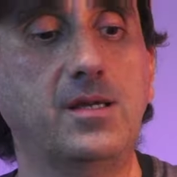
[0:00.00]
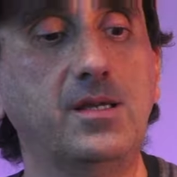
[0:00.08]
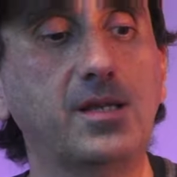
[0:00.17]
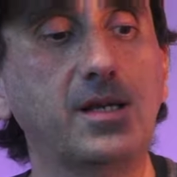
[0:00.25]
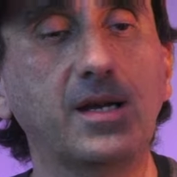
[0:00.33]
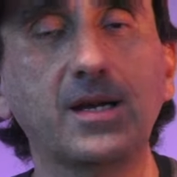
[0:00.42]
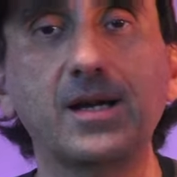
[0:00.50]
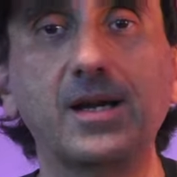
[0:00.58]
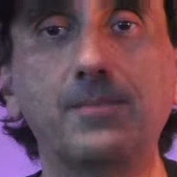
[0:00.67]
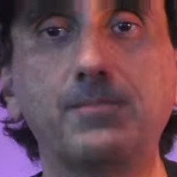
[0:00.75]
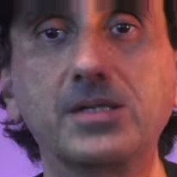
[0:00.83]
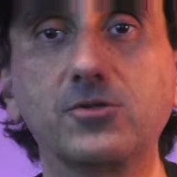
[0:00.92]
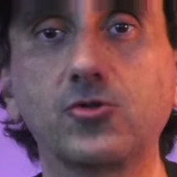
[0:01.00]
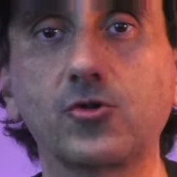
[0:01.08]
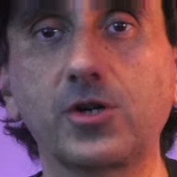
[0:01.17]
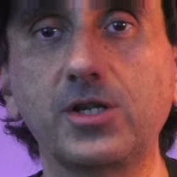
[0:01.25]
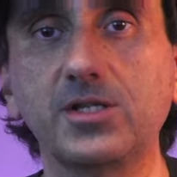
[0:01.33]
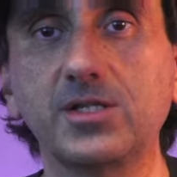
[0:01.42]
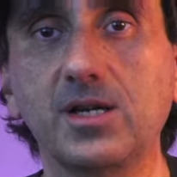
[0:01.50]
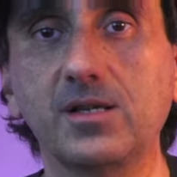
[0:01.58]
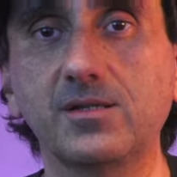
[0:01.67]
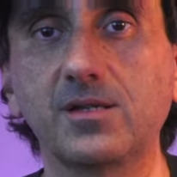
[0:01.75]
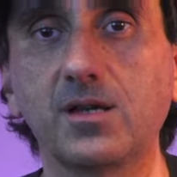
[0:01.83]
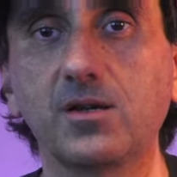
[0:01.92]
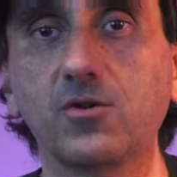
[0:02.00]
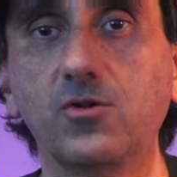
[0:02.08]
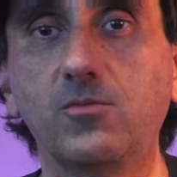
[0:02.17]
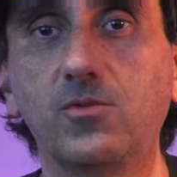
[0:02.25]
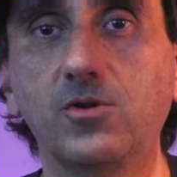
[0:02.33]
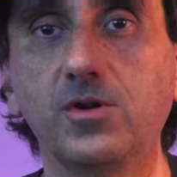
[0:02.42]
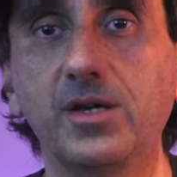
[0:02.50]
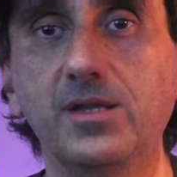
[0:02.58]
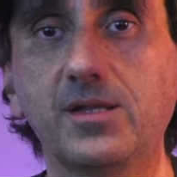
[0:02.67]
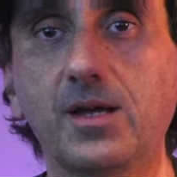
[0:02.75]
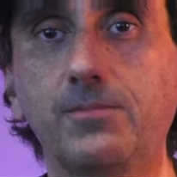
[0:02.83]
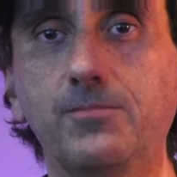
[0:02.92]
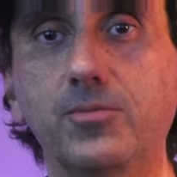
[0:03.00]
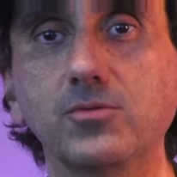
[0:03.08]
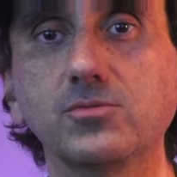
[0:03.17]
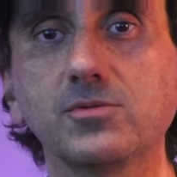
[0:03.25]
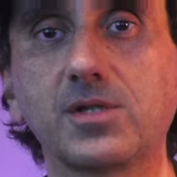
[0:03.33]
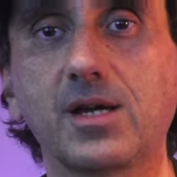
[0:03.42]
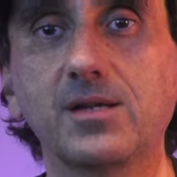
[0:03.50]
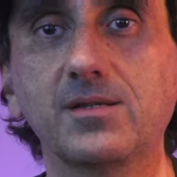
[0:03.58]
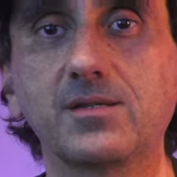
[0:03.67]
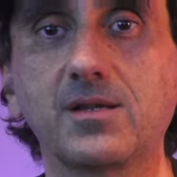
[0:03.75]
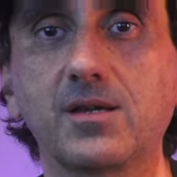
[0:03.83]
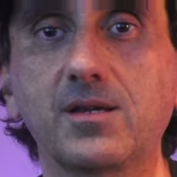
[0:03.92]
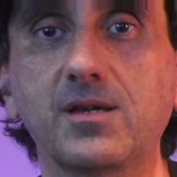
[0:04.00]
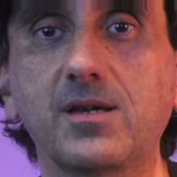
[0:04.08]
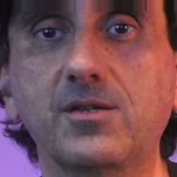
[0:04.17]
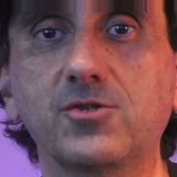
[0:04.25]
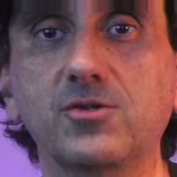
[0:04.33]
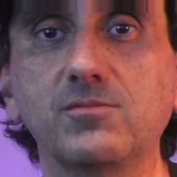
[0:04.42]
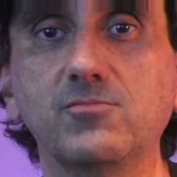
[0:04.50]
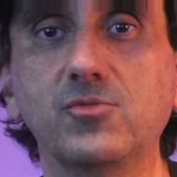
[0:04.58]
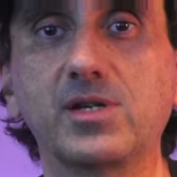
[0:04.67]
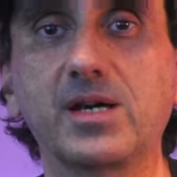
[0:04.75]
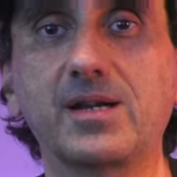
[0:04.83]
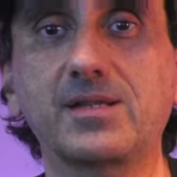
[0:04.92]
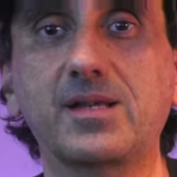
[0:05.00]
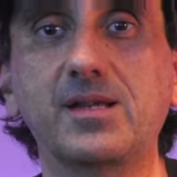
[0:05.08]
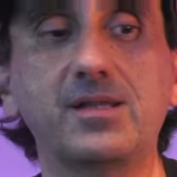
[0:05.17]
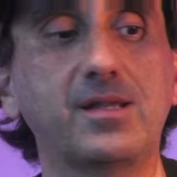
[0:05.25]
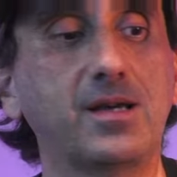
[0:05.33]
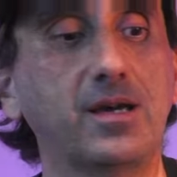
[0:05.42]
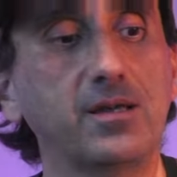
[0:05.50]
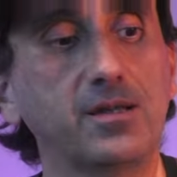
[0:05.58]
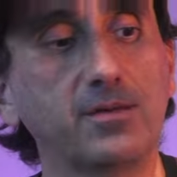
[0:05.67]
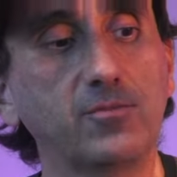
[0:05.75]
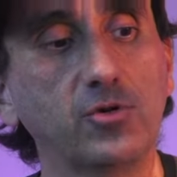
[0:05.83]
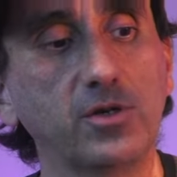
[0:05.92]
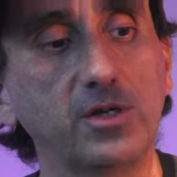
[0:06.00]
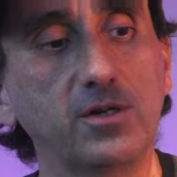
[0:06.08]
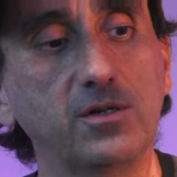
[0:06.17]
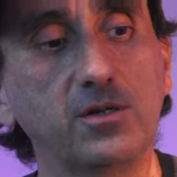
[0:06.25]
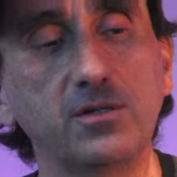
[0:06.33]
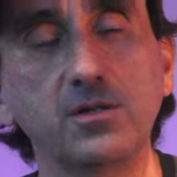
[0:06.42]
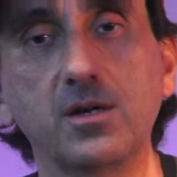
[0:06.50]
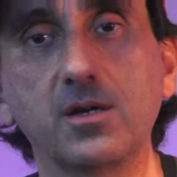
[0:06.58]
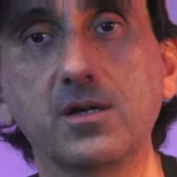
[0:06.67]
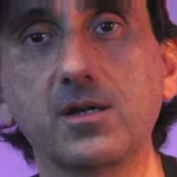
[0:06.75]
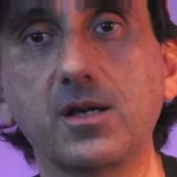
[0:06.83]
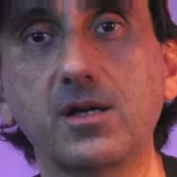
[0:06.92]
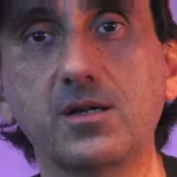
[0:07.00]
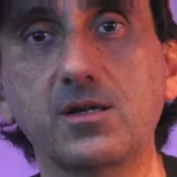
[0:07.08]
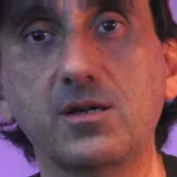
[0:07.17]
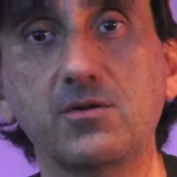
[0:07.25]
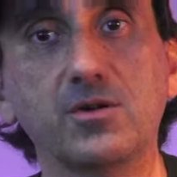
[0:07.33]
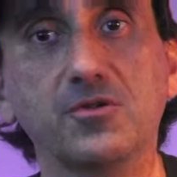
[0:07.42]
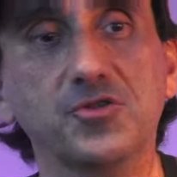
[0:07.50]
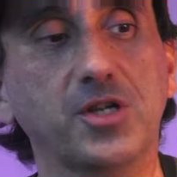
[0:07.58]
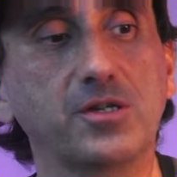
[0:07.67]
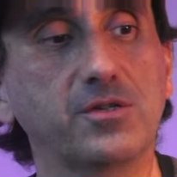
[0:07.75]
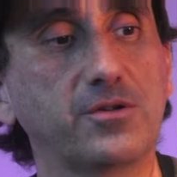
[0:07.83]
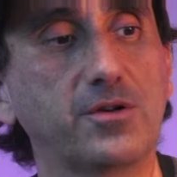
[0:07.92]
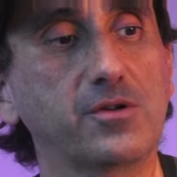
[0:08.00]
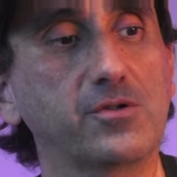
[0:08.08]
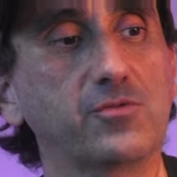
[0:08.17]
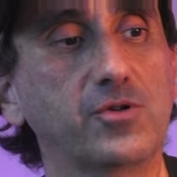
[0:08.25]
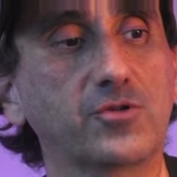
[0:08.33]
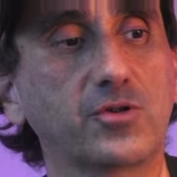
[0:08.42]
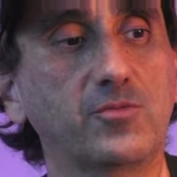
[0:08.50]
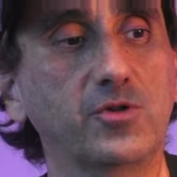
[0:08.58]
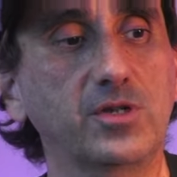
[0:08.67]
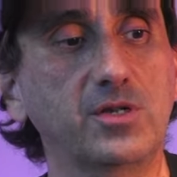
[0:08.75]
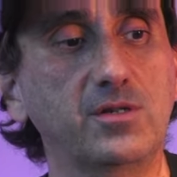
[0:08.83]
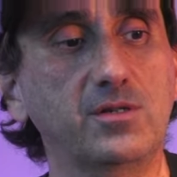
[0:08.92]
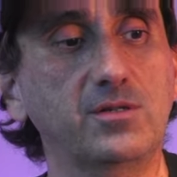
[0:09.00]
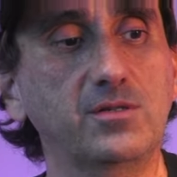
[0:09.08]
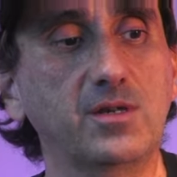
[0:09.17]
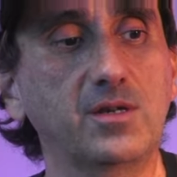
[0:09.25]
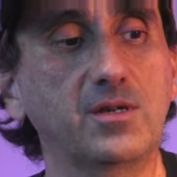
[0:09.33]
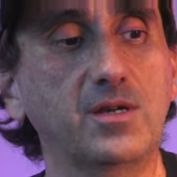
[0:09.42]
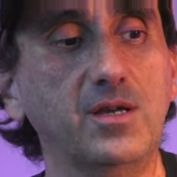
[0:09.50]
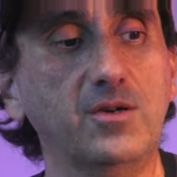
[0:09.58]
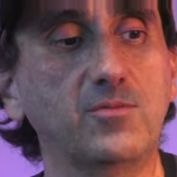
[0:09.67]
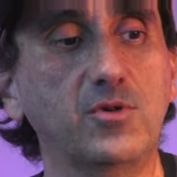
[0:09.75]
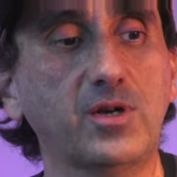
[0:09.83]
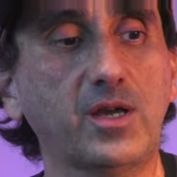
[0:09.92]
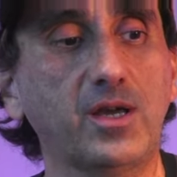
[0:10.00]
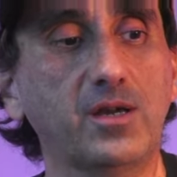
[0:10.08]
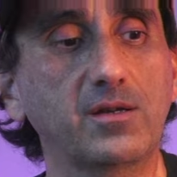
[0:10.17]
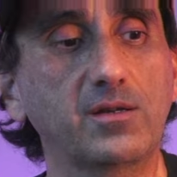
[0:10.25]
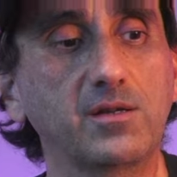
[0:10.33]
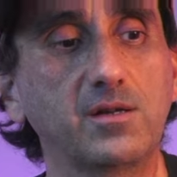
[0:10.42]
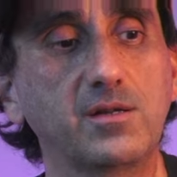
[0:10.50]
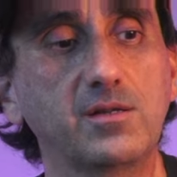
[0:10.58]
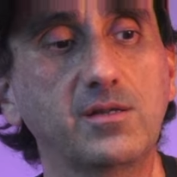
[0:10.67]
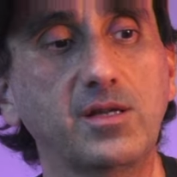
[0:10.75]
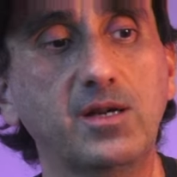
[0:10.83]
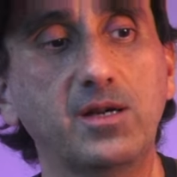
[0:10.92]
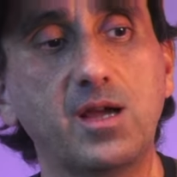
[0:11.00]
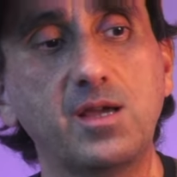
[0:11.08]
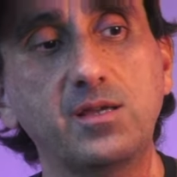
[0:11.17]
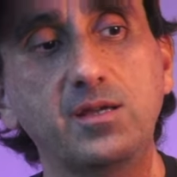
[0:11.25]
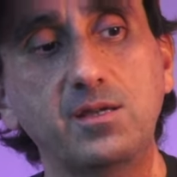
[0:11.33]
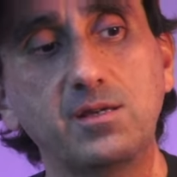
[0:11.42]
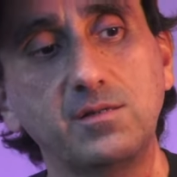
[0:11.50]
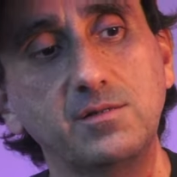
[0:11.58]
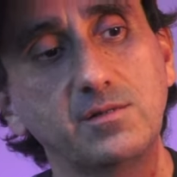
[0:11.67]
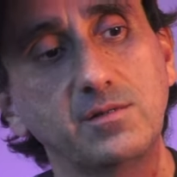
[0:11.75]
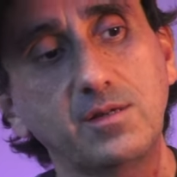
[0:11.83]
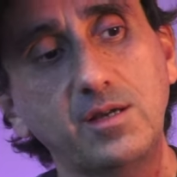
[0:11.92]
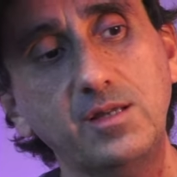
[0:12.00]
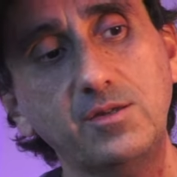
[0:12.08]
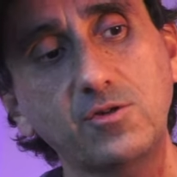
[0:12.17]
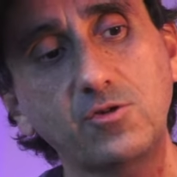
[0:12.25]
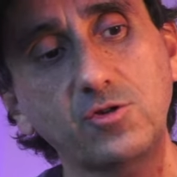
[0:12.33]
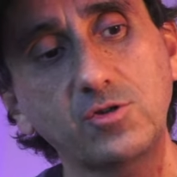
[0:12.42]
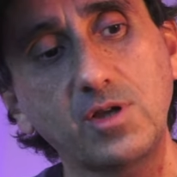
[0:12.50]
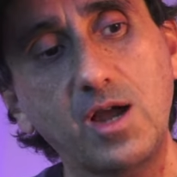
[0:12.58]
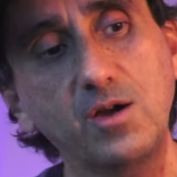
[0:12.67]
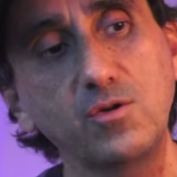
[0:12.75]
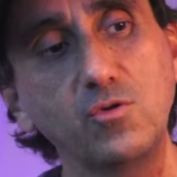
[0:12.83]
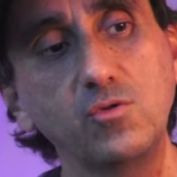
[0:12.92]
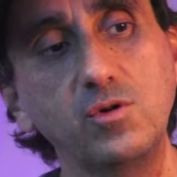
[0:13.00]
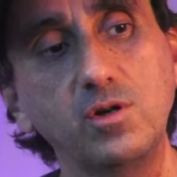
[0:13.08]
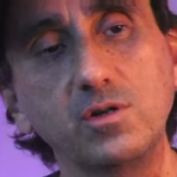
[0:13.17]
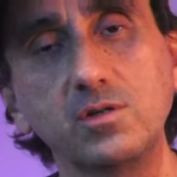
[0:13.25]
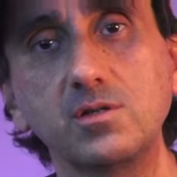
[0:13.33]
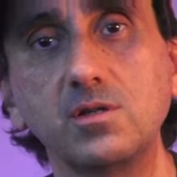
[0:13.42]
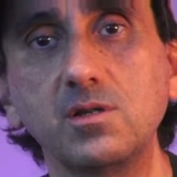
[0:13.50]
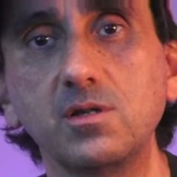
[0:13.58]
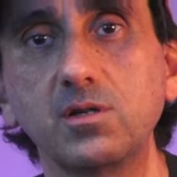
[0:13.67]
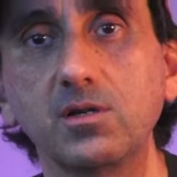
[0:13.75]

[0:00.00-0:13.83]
Y tiene acá en las pantorrillas como estas puntas que son muy características de este modelo, que creo que no salieron en ningún otro modelo. Es como que tienen ahí estos ángulos